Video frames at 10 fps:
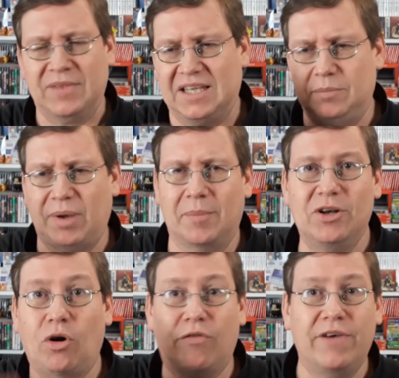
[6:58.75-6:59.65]
qui permet
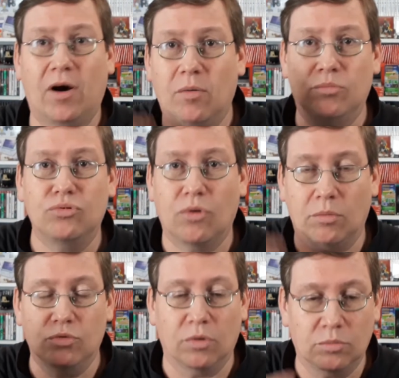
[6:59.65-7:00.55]
de le refaire en boucle, en
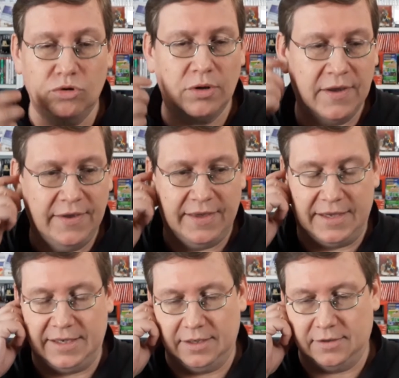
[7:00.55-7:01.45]
boucle, en boucle.
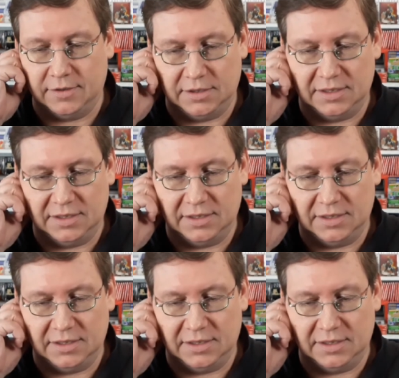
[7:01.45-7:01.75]
Et euh,